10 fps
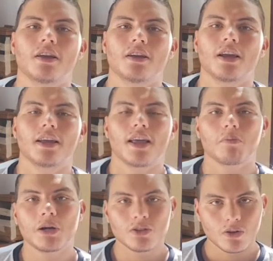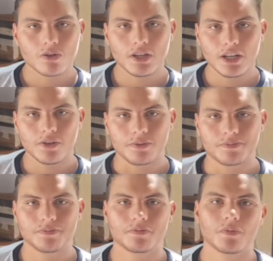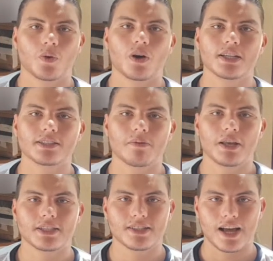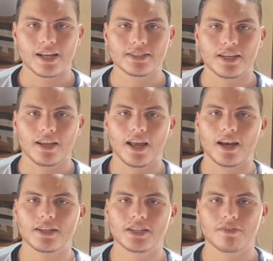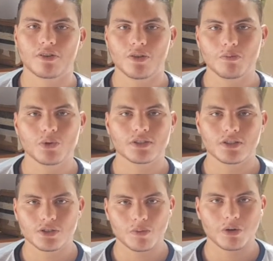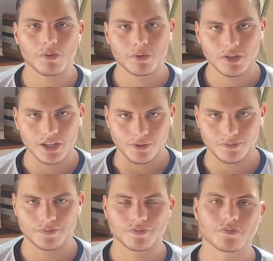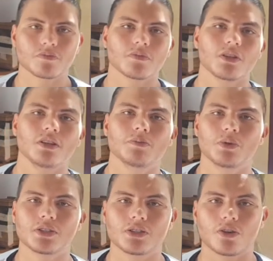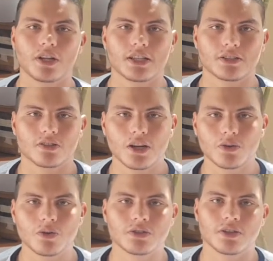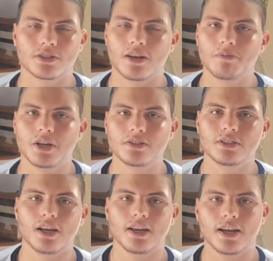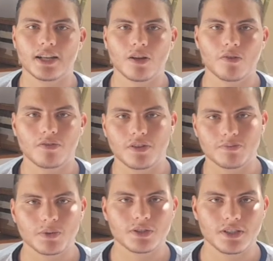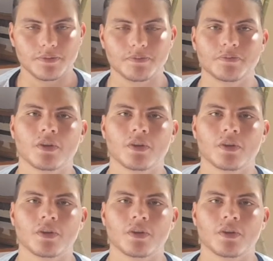E aí ela abandona o ninho. Quando as abelhas nascem, elas já vão em busca do seu próprio ninho, em busca de coletar seus recursos, seus alimentos, e aí cada uma vive por si.